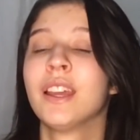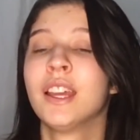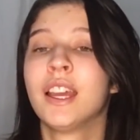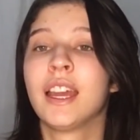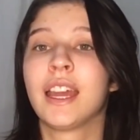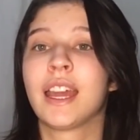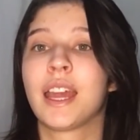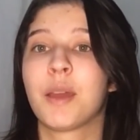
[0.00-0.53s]

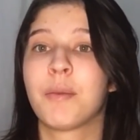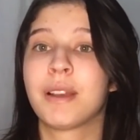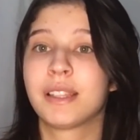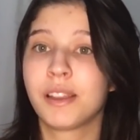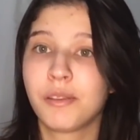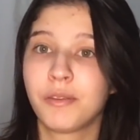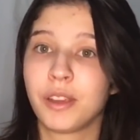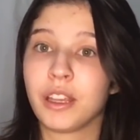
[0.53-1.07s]
É, mas
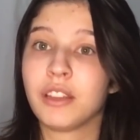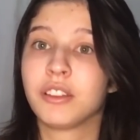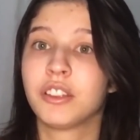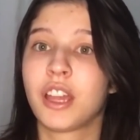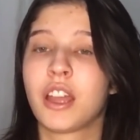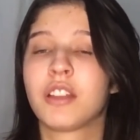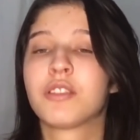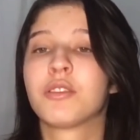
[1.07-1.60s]
enfim,
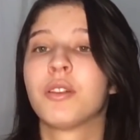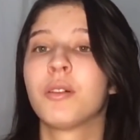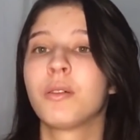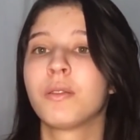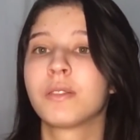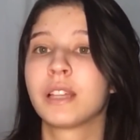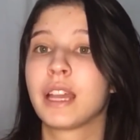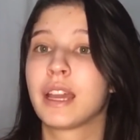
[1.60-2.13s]
gente, eu não
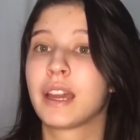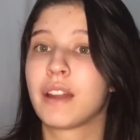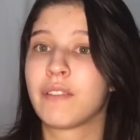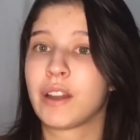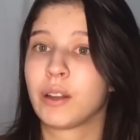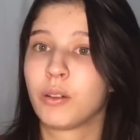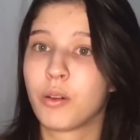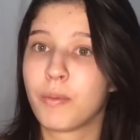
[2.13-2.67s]
consegui
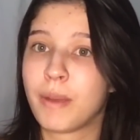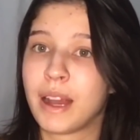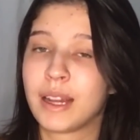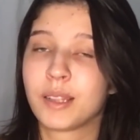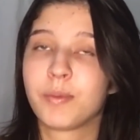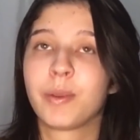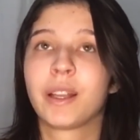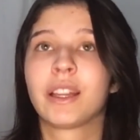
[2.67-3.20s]
gravar no
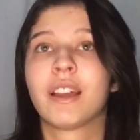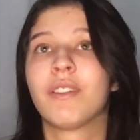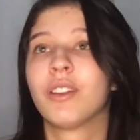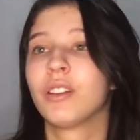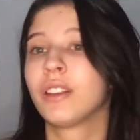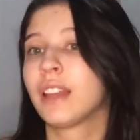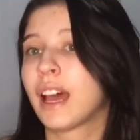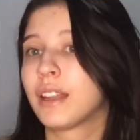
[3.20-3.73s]
comércio porque tava
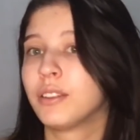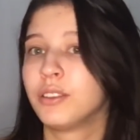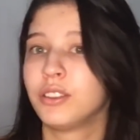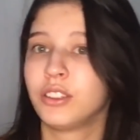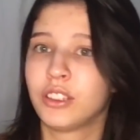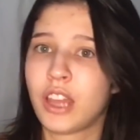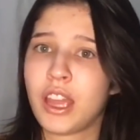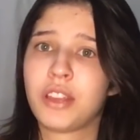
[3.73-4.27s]
lotado
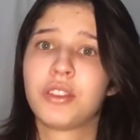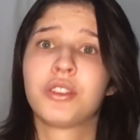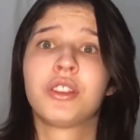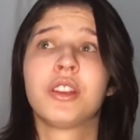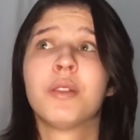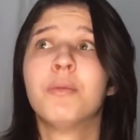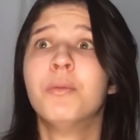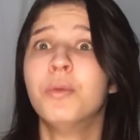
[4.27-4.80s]
de gente,
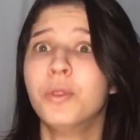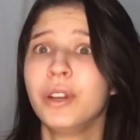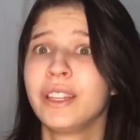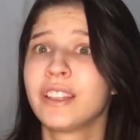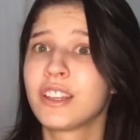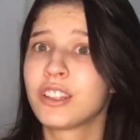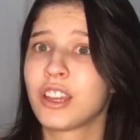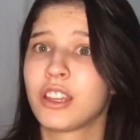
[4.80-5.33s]
tinha
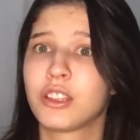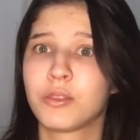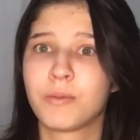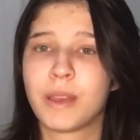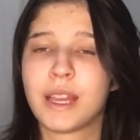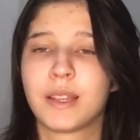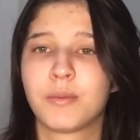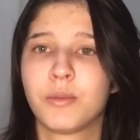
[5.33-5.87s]
muita gente
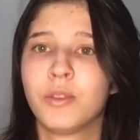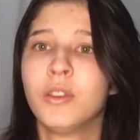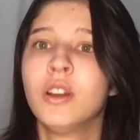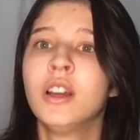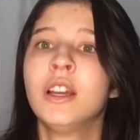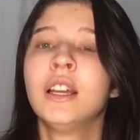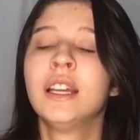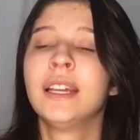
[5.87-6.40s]
mesmo.
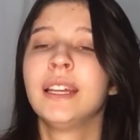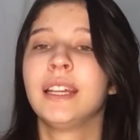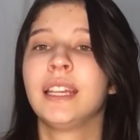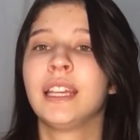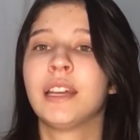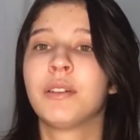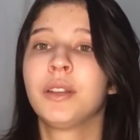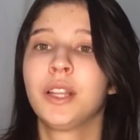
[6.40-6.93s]

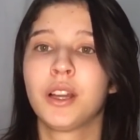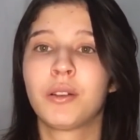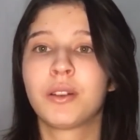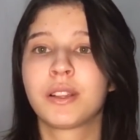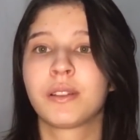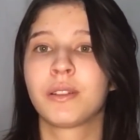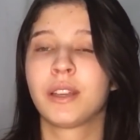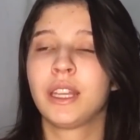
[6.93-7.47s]
E a única
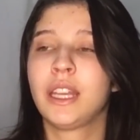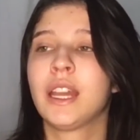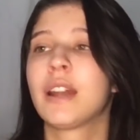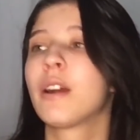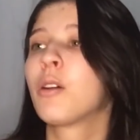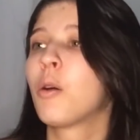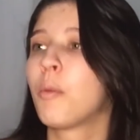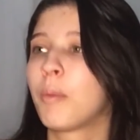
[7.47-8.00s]
coisa que eu queria
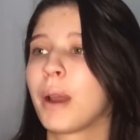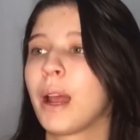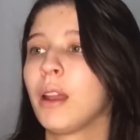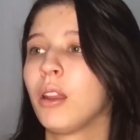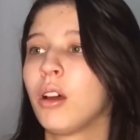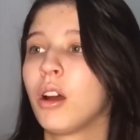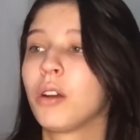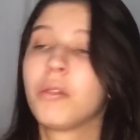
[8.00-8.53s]
era comprar
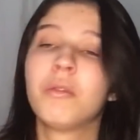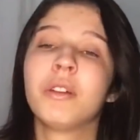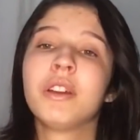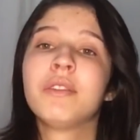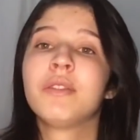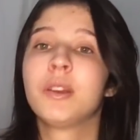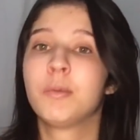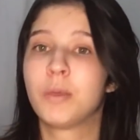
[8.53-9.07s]
logo e
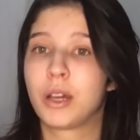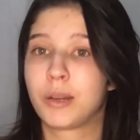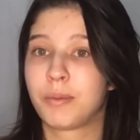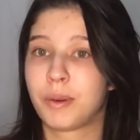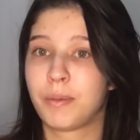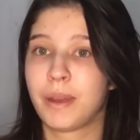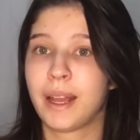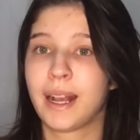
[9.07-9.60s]
vir embora
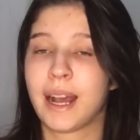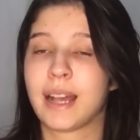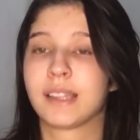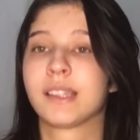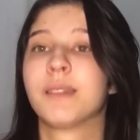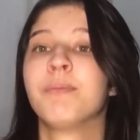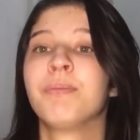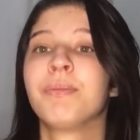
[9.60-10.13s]
pra minha casa.